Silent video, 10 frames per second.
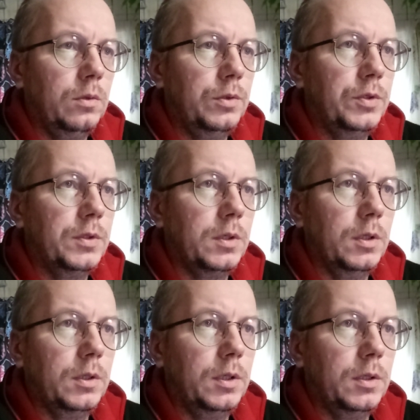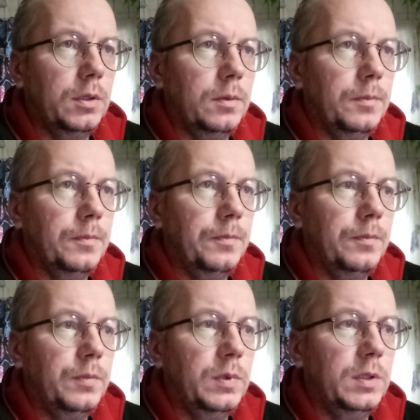хочется конкретно
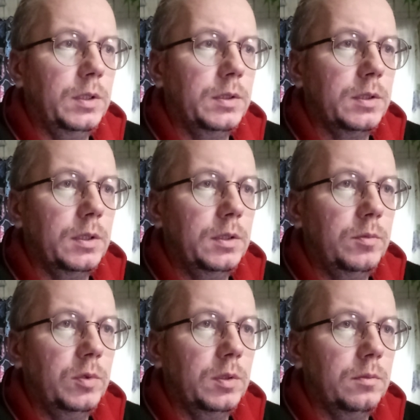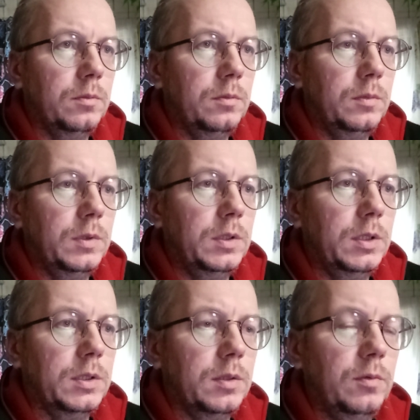поделиться одними
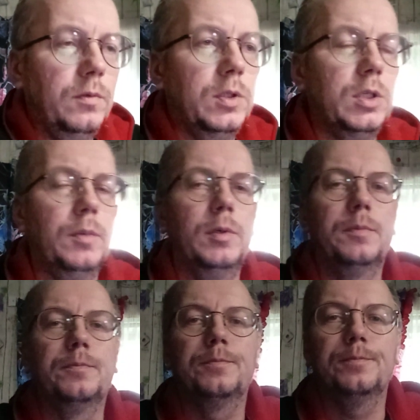интересными вещами.